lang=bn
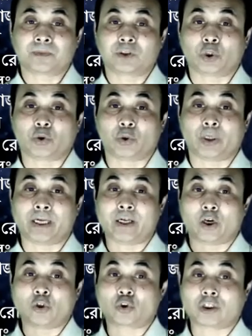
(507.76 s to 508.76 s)
যদিও এই
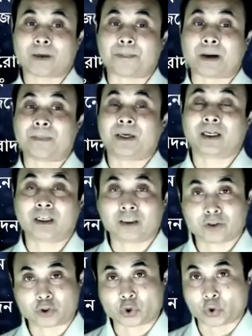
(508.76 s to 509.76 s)
অংশটা পাবেন না
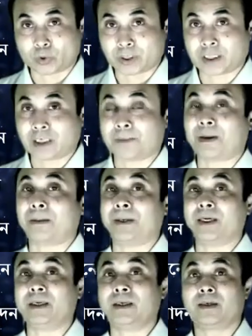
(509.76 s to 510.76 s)
জহনে গেলে
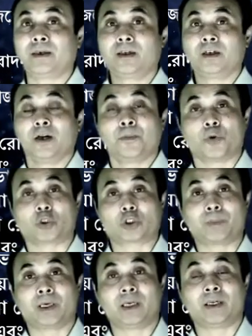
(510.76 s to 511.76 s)
পাবেন
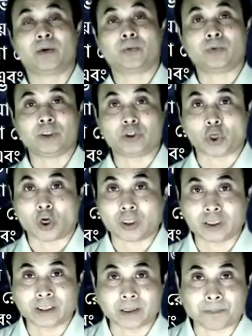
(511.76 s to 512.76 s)
প্রথমে উনি জল
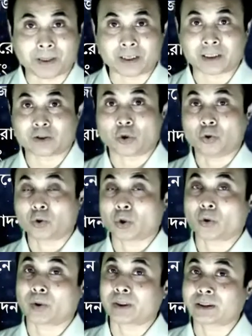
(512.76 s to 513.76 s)
দিয়ে পাটা ধৌত
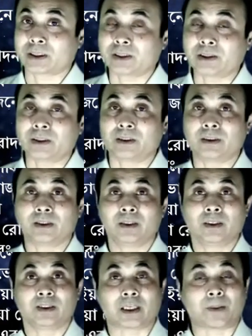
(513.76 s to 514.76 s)
করেছেন
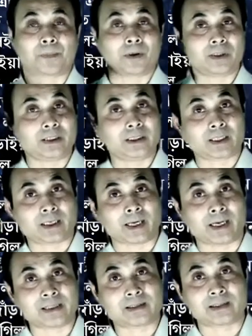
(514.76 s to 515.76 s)
তারপর নিজের
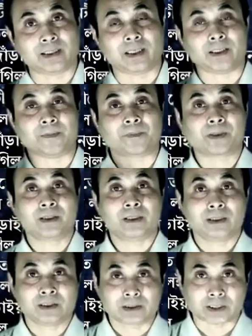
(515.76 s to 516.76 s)
কেস দিয়ে
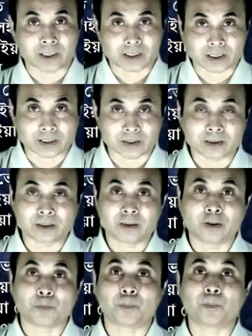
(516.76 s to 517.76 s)
সেটাকে
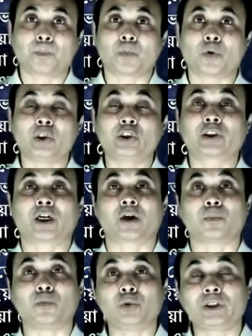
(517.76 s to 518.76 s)
পরিষ্কার
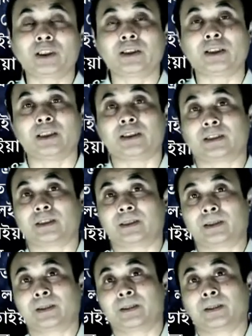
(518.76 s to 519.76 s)
মুছে দিয়েছেন
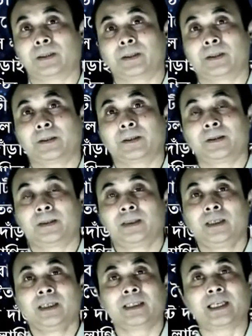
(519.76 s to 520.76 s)

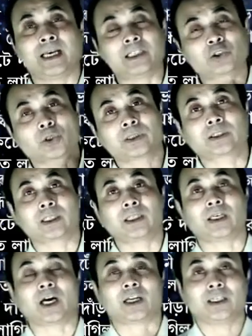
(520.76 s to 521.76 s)
কেশ হচ্ছে
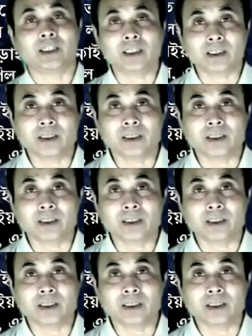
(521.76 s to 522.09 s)
নারীর